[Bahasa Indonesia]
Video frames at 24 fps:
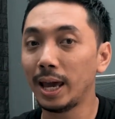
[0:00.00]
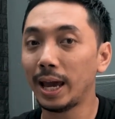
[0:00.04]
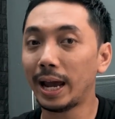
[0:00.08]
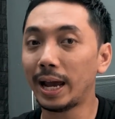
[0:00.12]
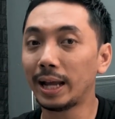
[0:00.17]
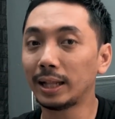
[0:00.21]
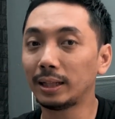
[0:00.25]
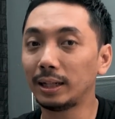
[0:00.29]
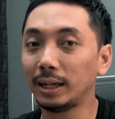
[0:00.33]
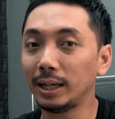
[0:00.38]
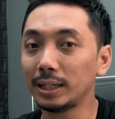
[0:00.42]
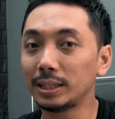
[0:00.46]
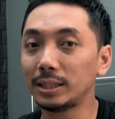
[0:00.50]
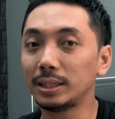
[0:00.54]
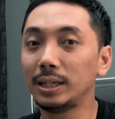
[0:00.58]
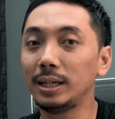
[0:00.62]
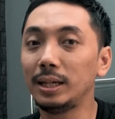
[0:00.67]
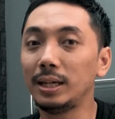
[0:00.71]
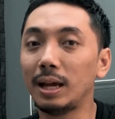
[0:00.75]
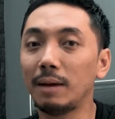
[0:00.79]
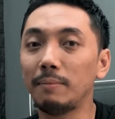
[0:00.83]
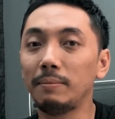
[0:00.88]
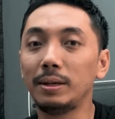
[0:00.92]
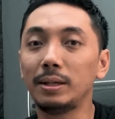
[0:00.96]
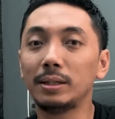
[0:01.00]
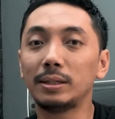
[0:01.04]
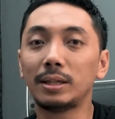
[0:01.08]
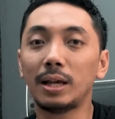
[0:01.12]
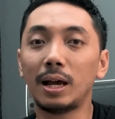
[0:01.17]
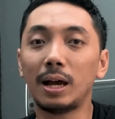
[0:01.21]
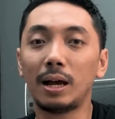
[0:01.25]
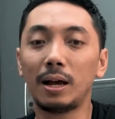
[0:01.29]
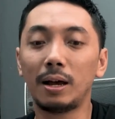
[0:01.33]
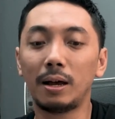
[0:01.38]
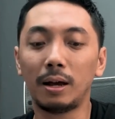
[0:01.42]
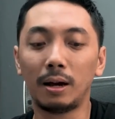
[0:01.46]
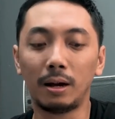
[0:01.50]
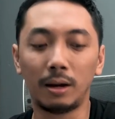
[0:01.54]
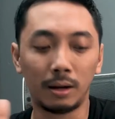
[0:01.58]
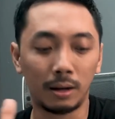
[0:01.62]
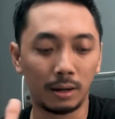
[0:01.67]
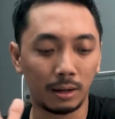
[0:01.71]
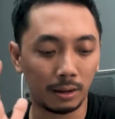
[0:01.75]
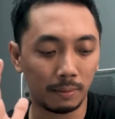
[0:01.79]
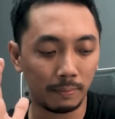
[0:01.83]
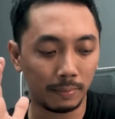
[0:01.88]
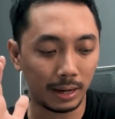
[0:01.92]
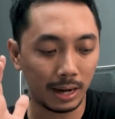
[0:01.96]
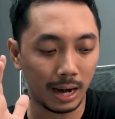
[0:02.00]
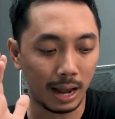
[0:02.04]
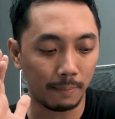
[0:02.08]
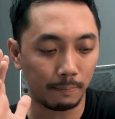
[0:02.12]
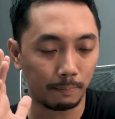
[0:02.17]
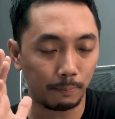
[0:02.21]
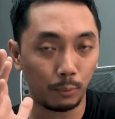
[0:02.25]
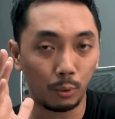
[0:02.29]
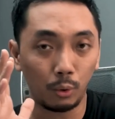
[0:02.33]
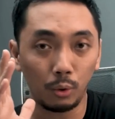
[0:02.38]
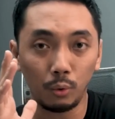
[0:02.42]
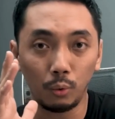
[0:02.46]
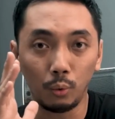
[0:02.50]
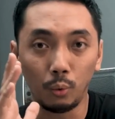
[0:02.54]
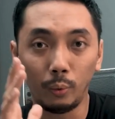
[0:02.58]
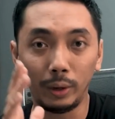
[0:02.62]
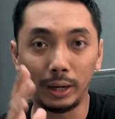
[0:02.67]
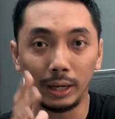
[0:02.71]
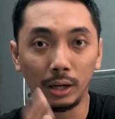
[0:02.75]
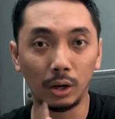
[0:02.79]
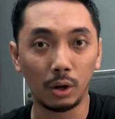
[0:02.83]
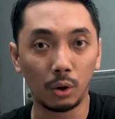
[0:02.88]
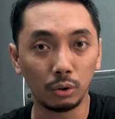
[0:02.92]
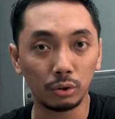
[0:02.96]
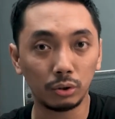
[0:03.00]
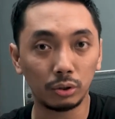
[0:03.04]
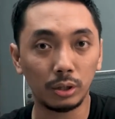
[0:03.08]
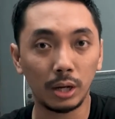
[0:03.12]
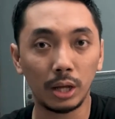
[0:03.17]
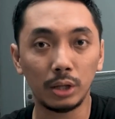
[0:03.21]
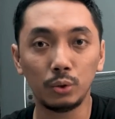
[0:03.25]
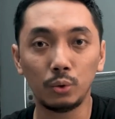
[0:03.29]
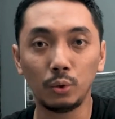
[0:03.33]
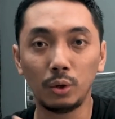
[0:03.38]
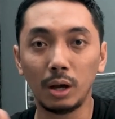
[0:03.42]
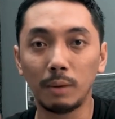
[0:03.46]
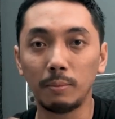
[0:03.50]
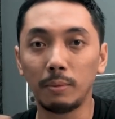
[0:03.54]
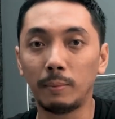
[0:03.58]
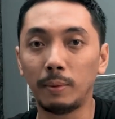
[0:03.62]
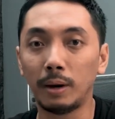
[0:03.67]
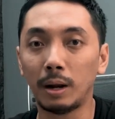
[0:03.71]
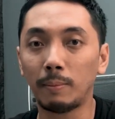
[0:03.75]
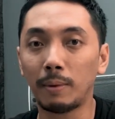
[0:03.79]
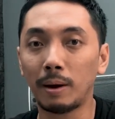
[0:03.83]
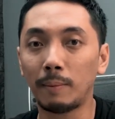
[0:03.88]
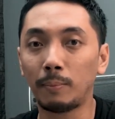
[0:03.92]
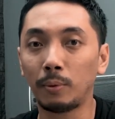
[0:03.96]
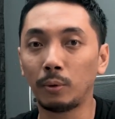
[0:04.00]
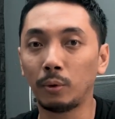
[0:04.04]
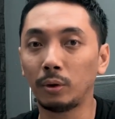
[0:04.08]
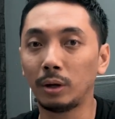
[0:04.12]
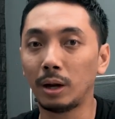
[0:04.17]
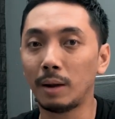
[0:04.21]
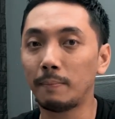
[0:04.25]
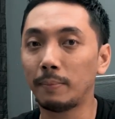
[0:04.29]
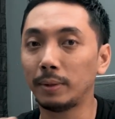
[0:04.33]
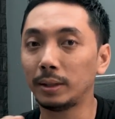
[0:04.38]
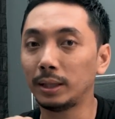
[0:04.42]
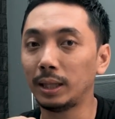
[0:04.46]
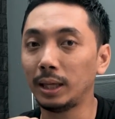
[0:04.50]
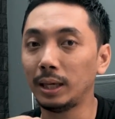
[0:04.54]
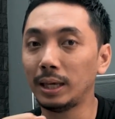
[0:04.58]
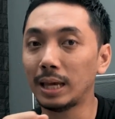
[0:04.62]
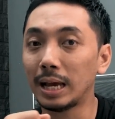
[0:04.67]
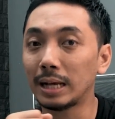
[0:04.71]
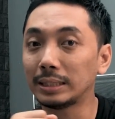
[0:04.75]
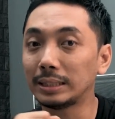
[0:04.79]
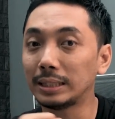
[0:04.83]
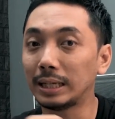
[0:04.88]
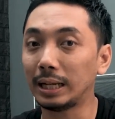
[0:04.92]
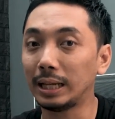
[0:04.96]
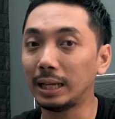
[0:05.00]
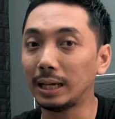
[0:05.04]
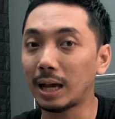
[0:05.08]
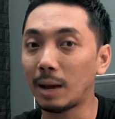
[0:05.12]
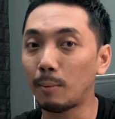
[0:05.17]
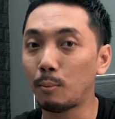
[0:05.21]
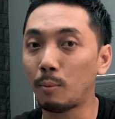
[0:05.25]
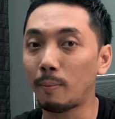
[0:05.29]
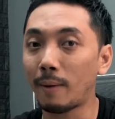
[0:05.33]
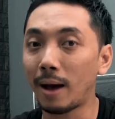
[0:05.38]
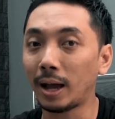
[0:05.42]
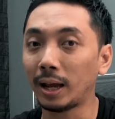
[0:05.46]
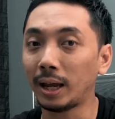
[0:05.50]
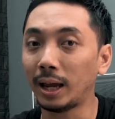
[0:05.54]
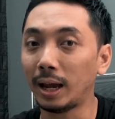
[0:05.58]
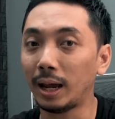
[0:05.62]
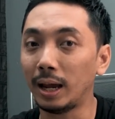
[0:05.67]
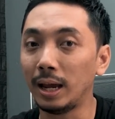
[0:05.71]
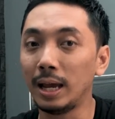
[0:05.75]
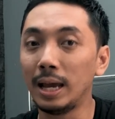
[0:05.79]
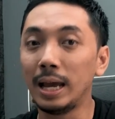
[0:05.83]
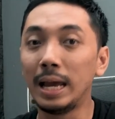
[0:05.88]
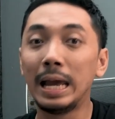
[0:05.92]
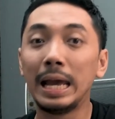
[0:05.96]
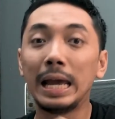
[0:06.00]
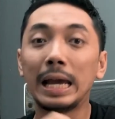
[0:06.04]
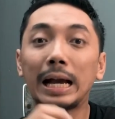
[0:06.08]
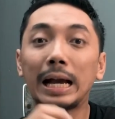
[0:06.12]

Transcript: at least dia bisa uh, menampung Windows dan juga beberapa program penting yang sering kamu pakai